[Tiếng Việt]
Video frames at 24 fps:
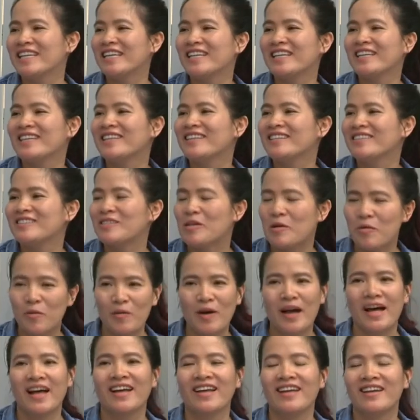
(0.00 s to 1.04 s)
thì cho
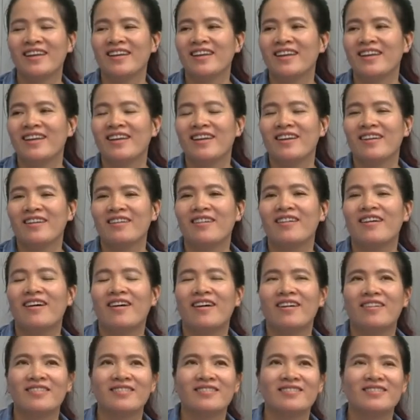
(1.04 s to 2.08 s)
qua
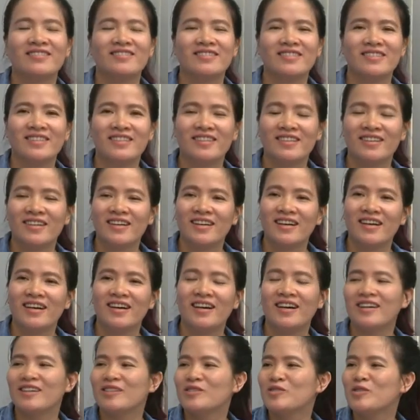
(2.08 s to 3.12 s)
còn
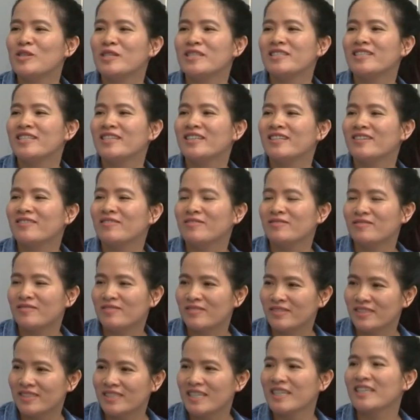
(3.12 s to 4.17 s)
uh, chuyện gì
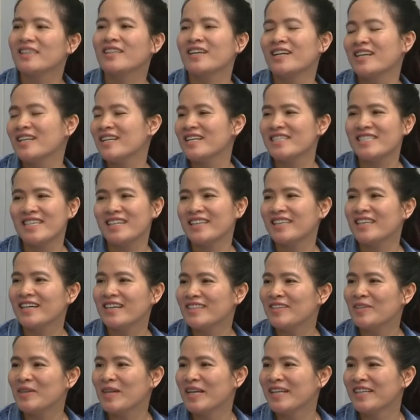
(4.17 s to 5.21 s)
sẽ tới là sẽ tới
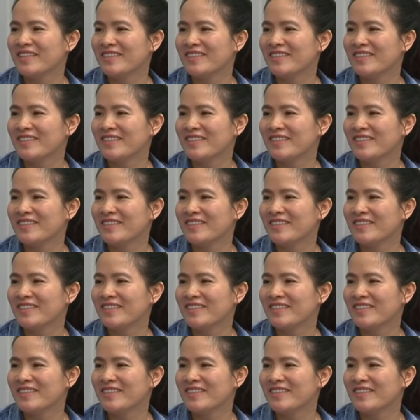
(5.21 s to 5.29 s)
thôi